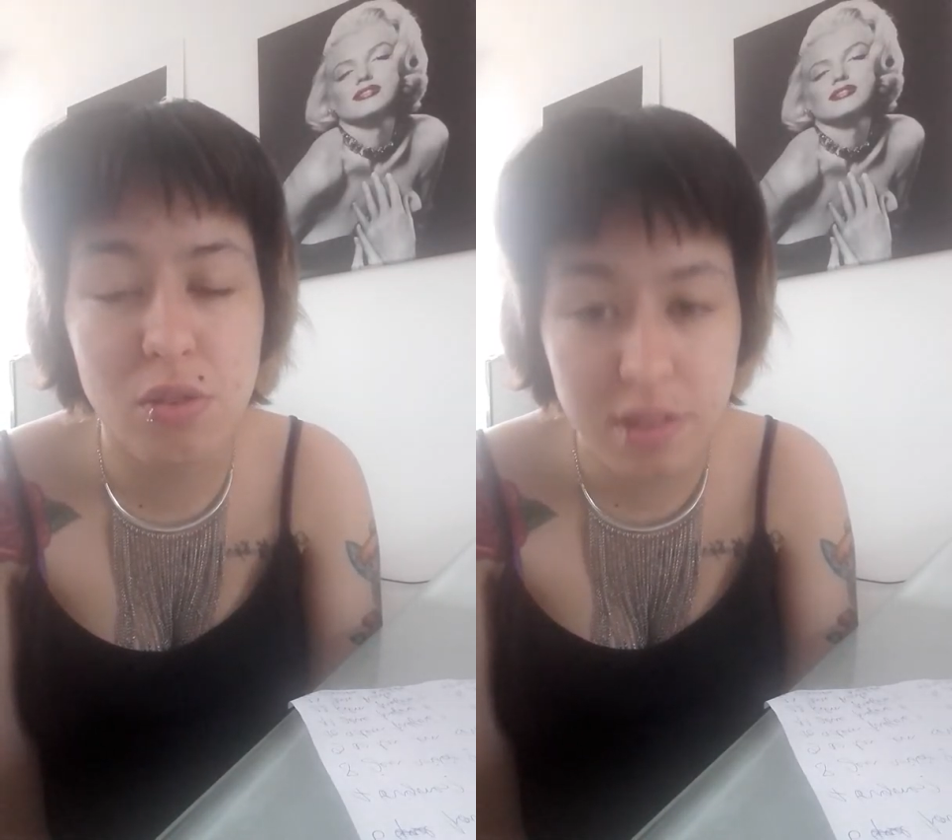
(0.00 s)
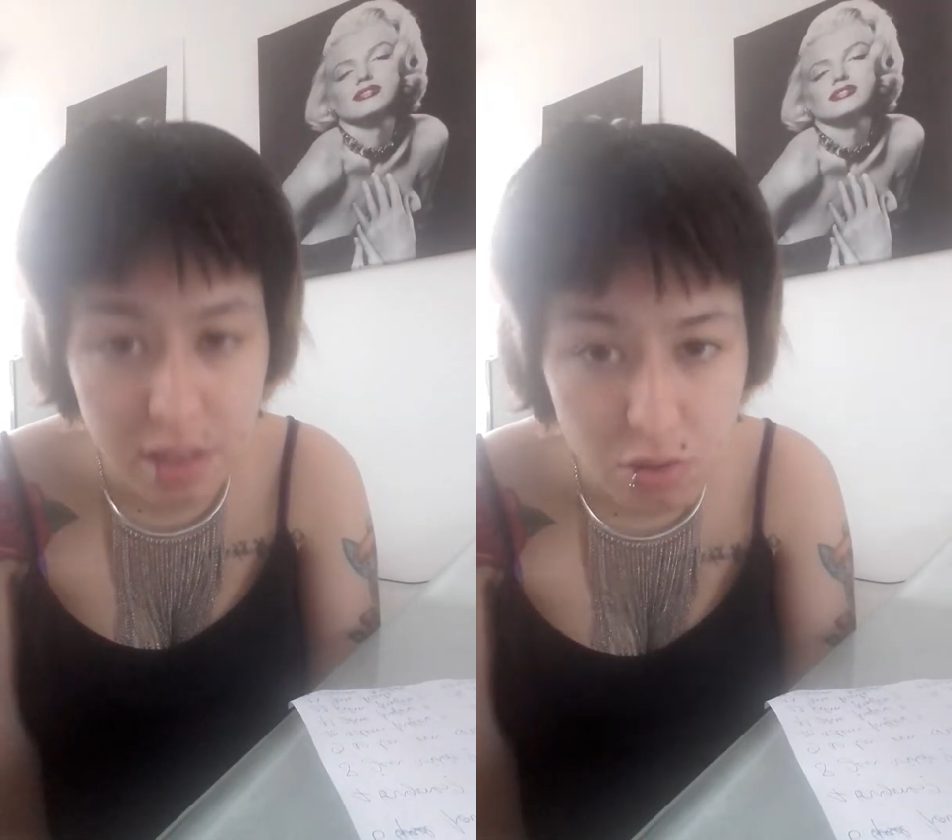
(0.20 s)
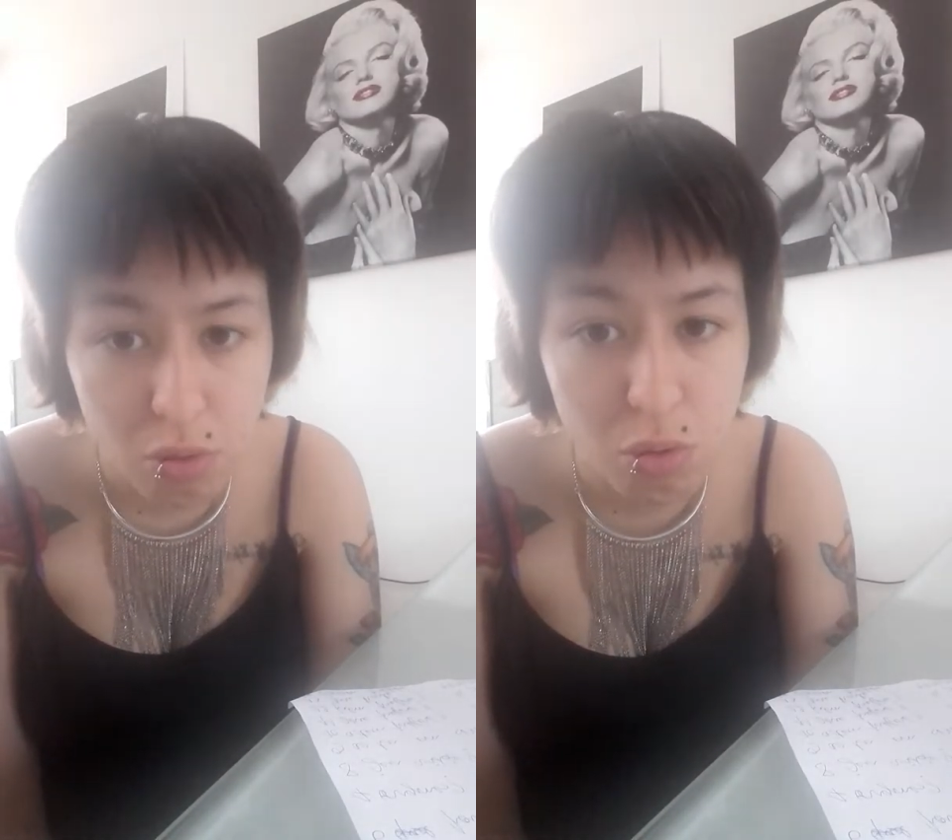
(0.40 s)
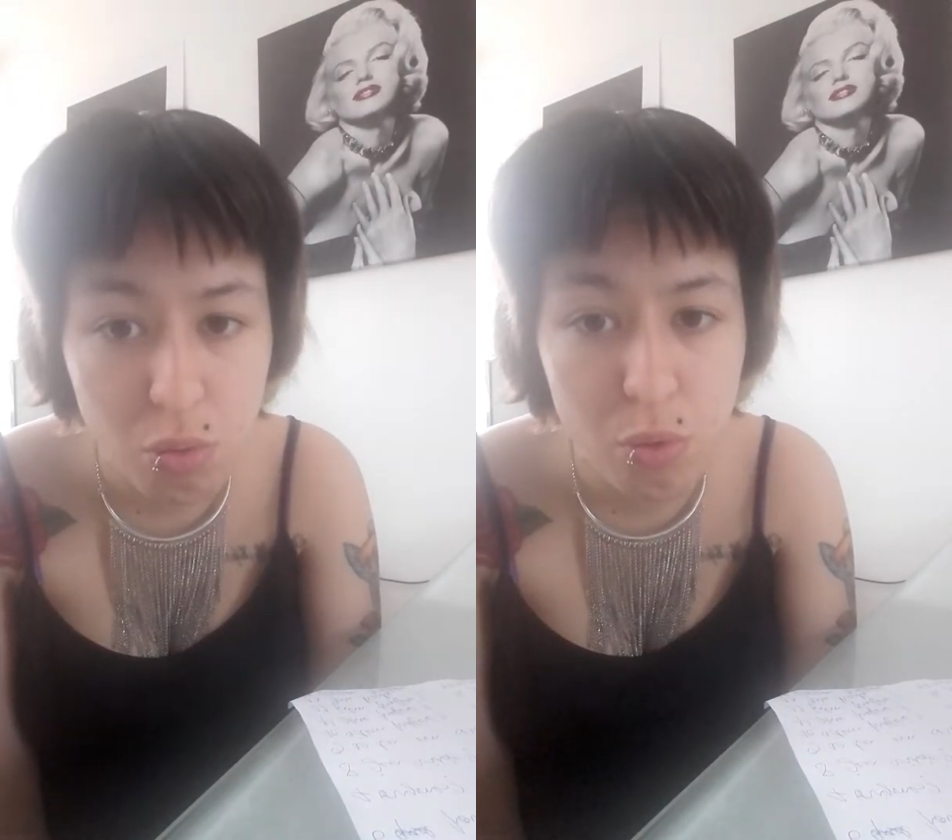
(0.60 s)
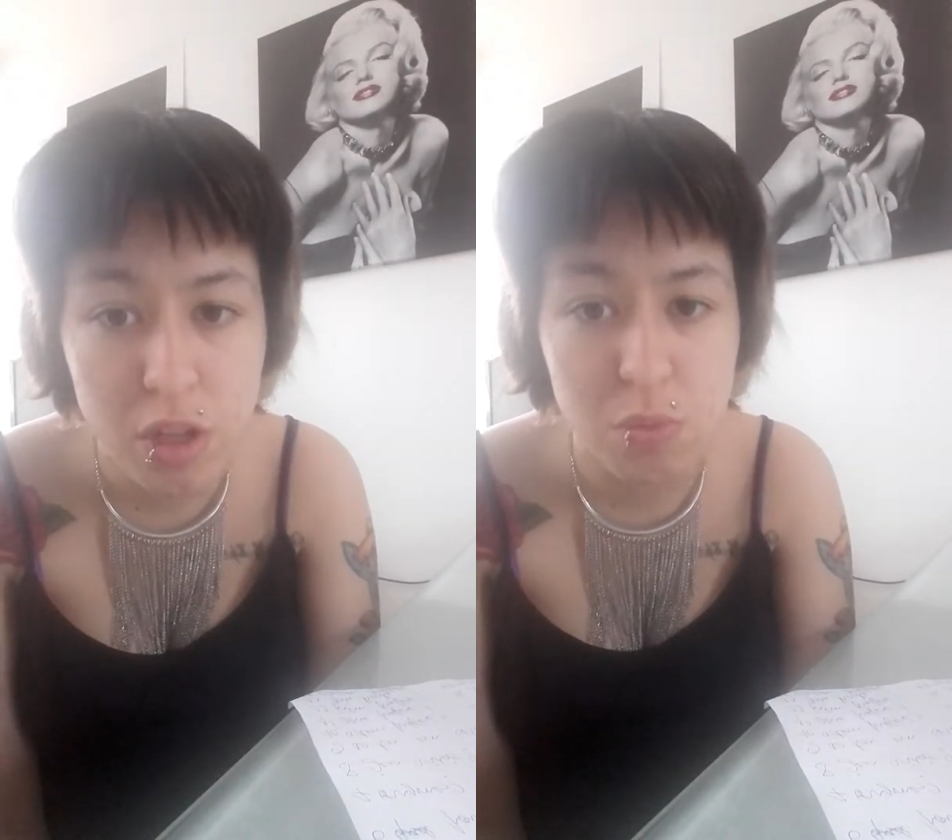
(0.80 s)
d'un seul
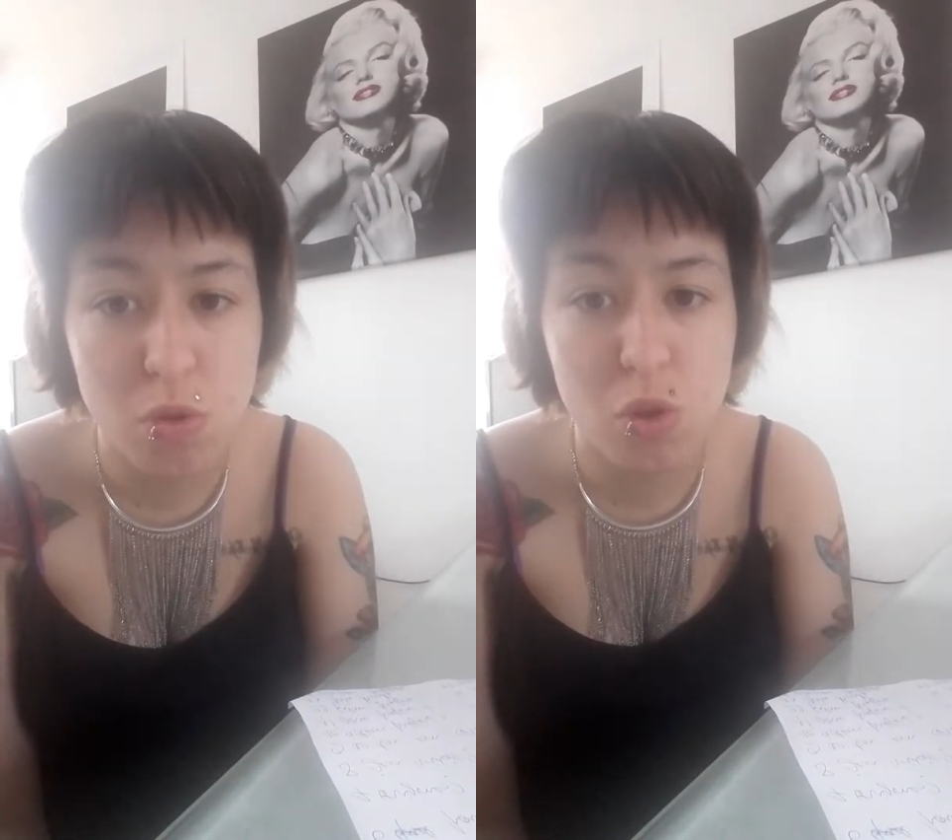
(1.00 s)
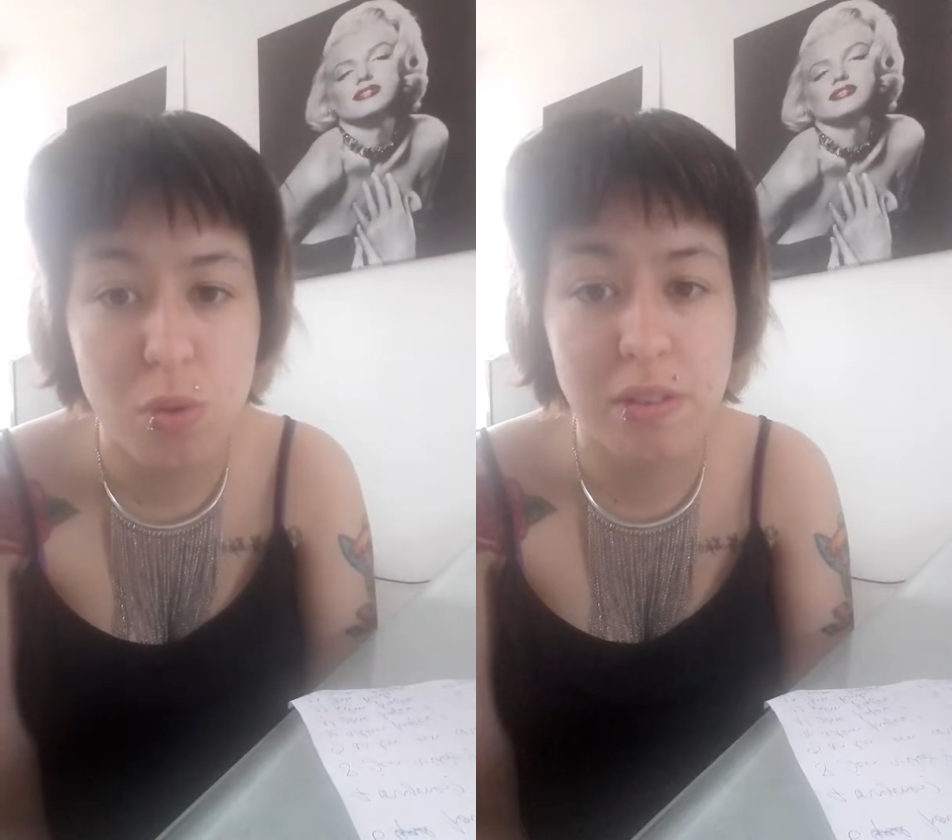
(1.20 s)
coup et je me suis